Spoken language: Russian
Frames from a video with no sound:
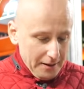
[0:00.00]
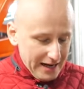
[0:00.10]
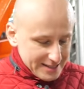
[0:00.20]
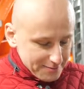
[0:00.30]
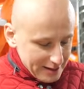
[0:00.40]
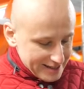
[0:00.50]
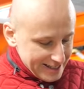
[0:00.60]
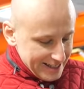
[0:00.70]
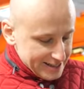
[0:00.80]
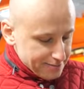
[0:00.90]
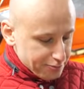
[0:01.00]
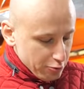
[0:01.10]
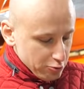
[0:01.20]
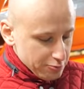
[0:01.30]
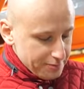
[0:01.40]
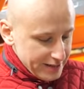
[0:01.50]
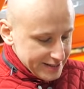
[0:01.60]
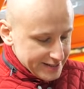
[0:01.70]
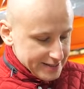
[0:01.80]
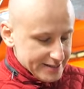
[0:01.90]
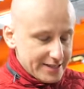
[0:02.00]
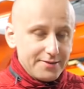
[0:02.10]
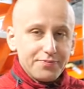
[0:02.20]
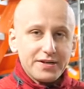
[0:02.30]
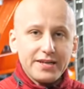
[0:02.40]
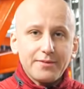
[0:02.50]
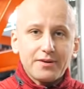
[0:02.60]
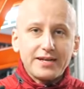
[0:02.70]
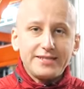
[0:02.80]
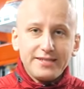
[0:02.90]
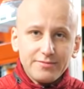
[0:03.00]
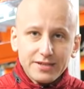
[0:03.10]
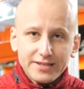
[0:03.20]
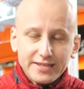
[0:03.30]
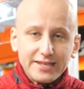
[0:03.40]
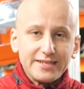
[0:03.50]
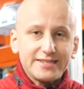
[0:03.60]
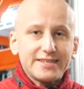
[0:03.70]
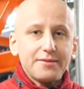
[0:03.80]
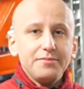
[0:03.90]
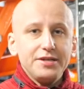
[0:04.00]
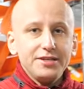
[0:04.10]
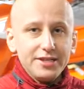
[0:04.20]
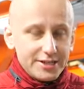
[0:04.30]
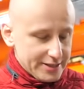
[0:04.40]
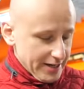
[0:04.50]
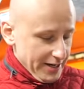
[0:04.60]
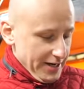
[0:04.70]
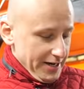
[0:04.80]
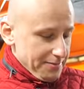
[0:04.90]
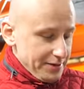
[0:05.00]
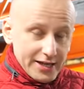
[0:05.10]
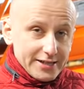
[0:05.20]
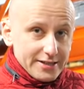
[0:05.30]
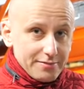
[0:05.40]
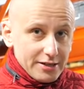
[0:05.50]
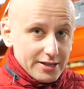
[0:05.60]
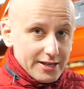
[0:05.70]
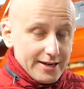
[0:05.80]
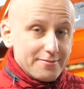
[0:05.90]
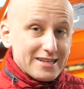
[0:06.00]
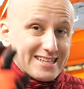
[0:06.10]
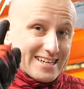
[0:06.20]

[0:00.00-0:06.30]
осмотреть полумесяц и при необходимости заменить. Менять ремень ГРМ